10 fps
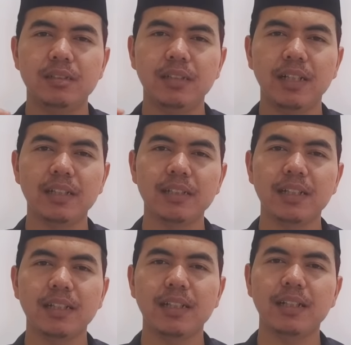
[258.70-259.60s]
dengan
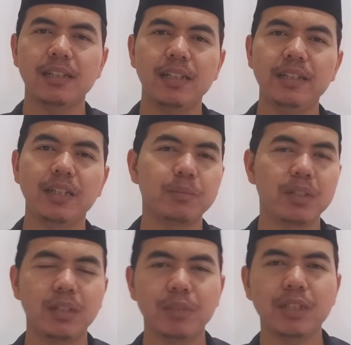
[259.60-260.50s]
kata-kata yang
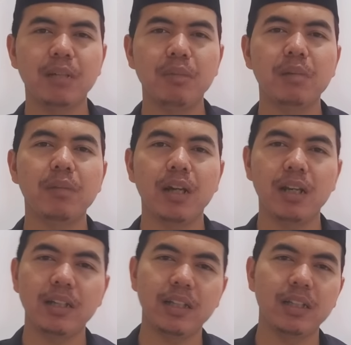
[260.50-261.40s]
pertama-tama
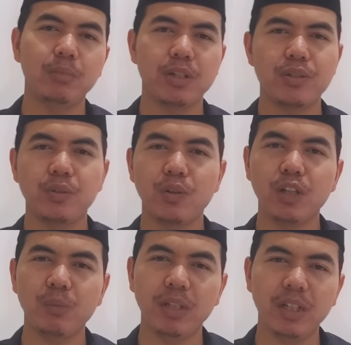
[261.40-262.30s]
marilah kita
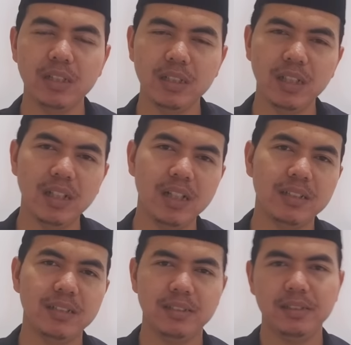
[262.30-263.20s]
bersyukur kepada Allah